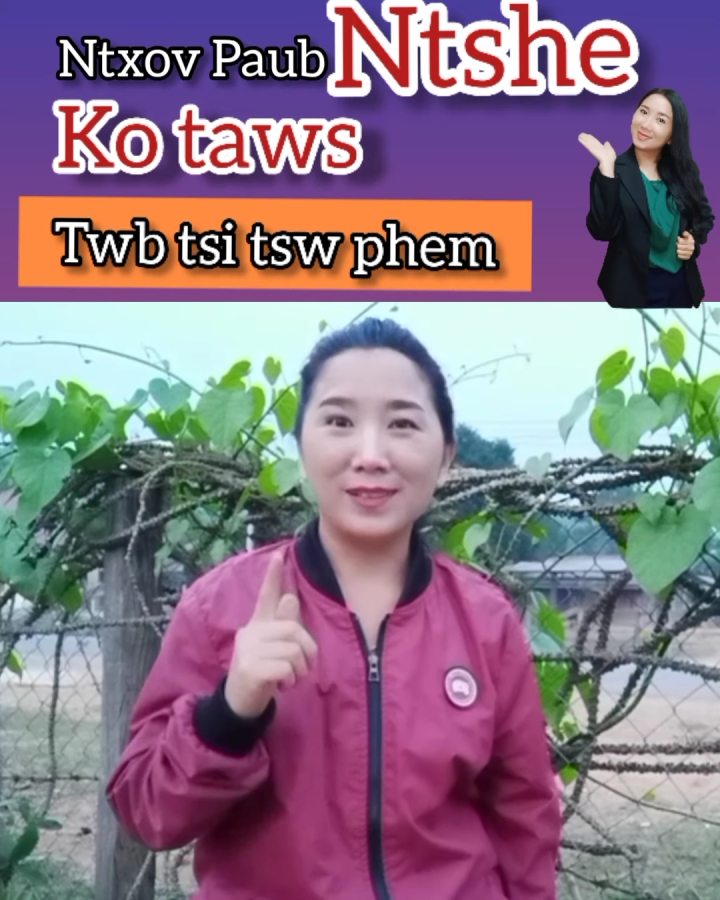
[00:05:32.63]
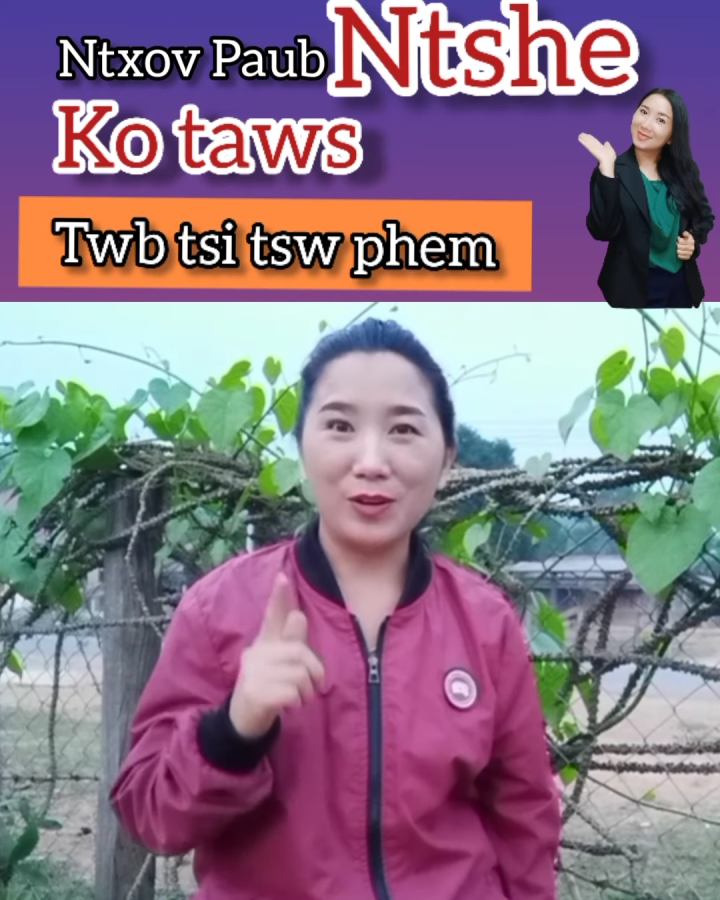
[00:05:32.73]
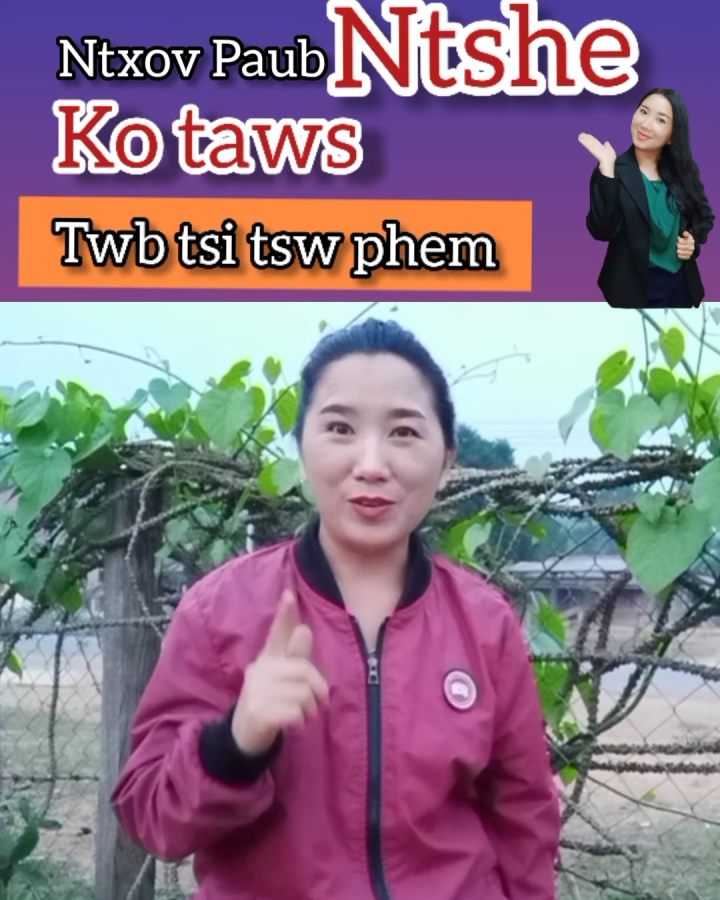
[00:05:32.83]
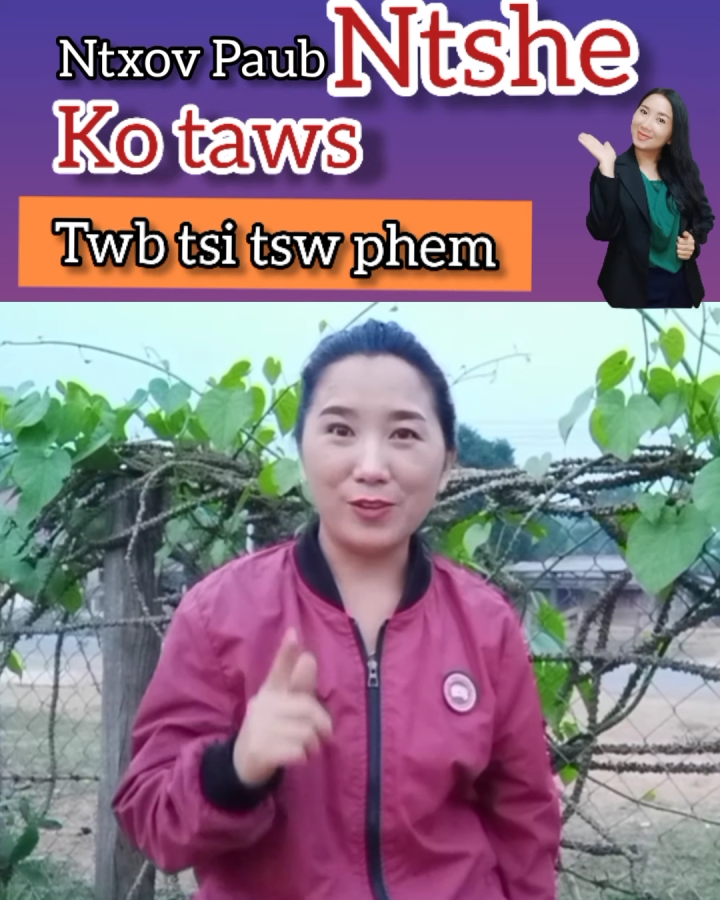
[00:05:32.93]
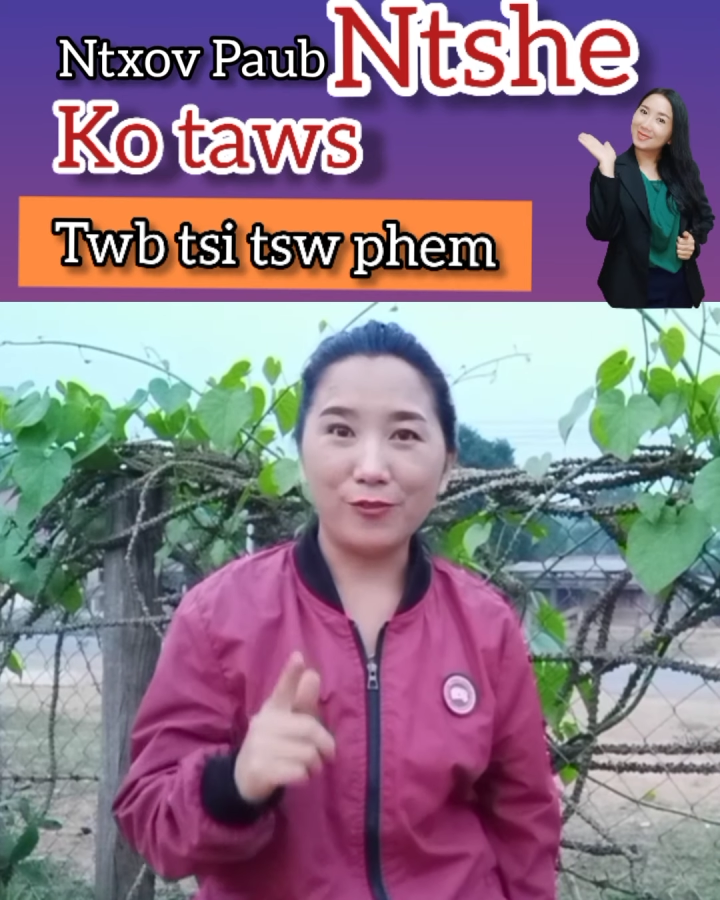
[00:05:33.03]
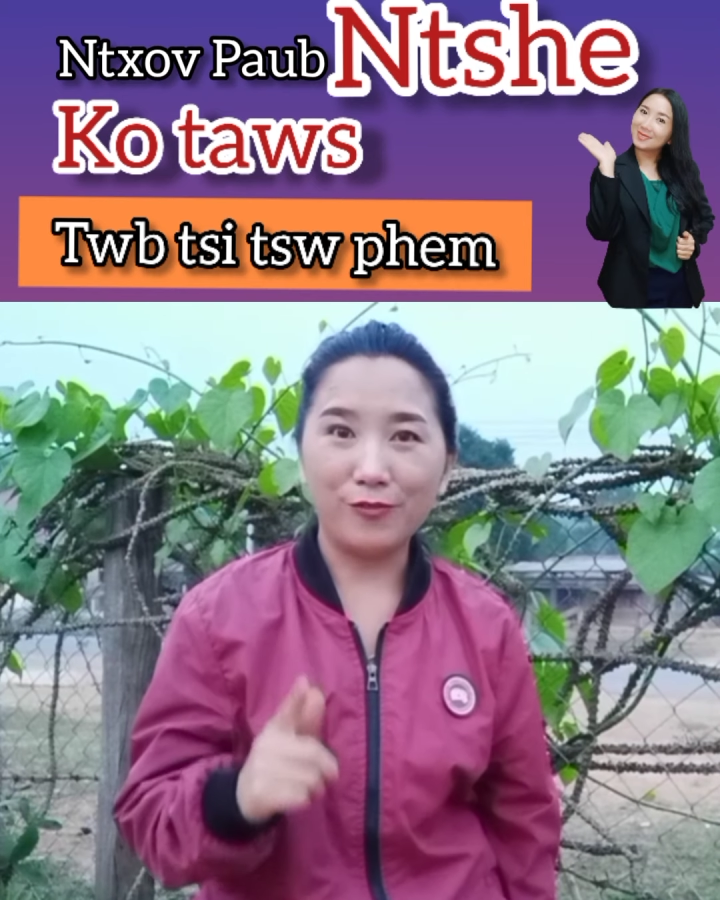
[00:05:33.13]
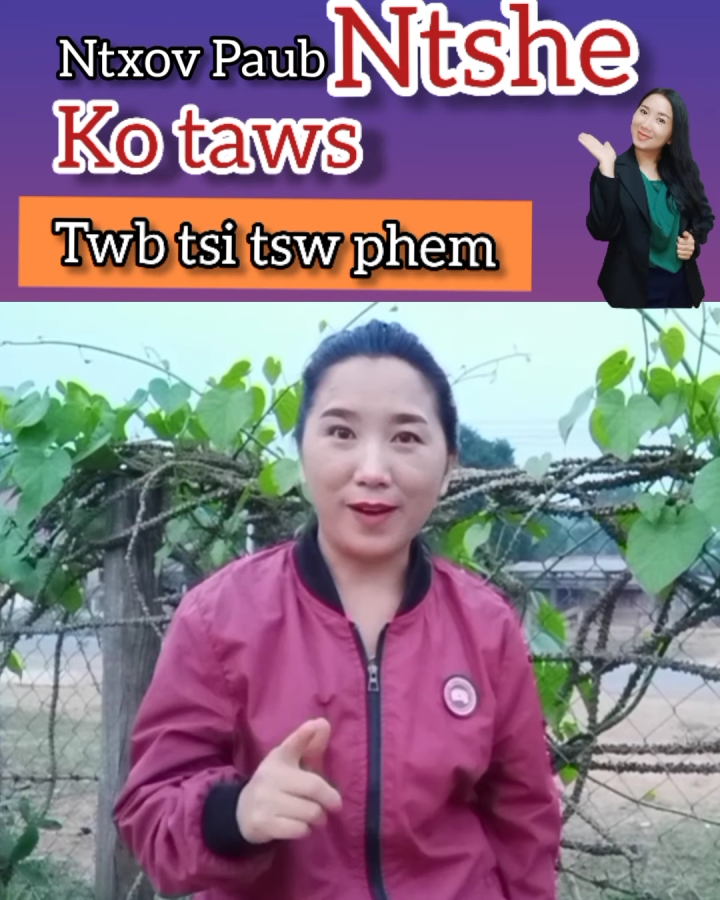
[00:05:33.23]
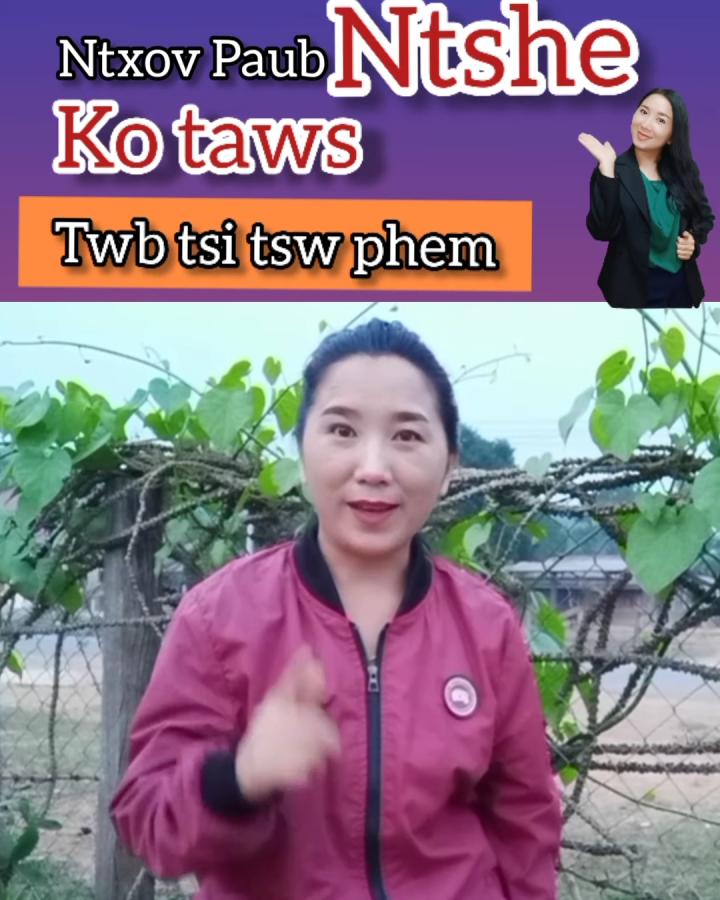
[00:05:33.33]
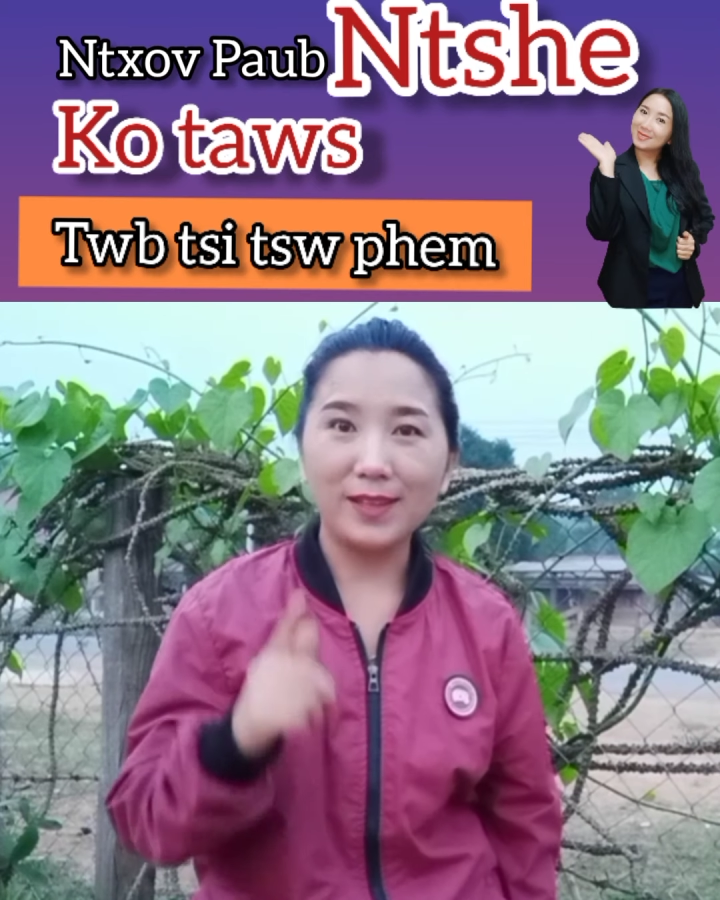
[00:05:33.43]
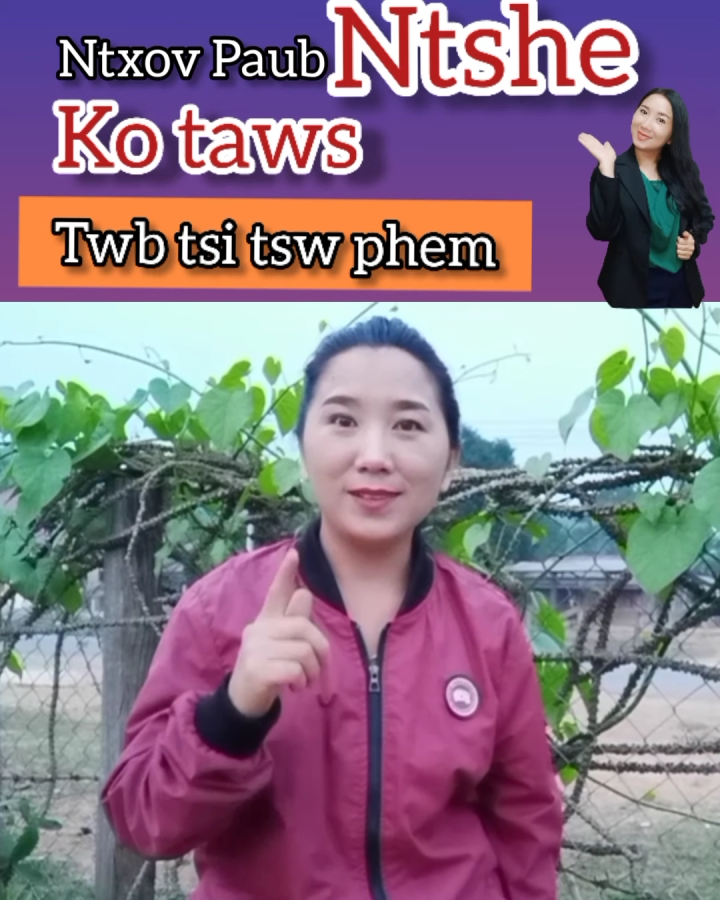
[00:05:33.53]
có gì
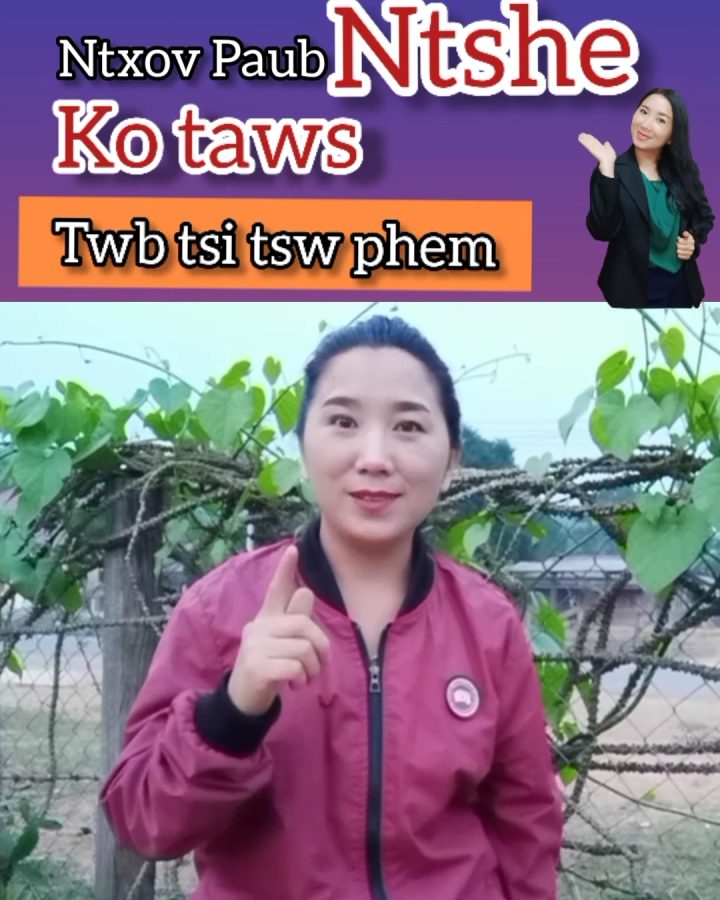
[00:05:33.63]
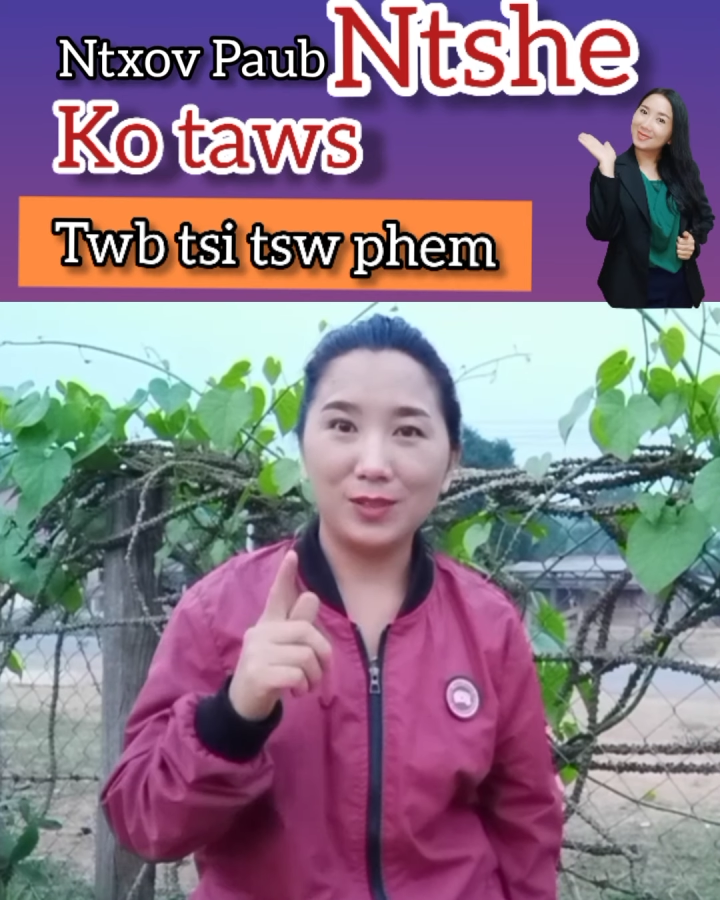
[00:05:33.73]
phải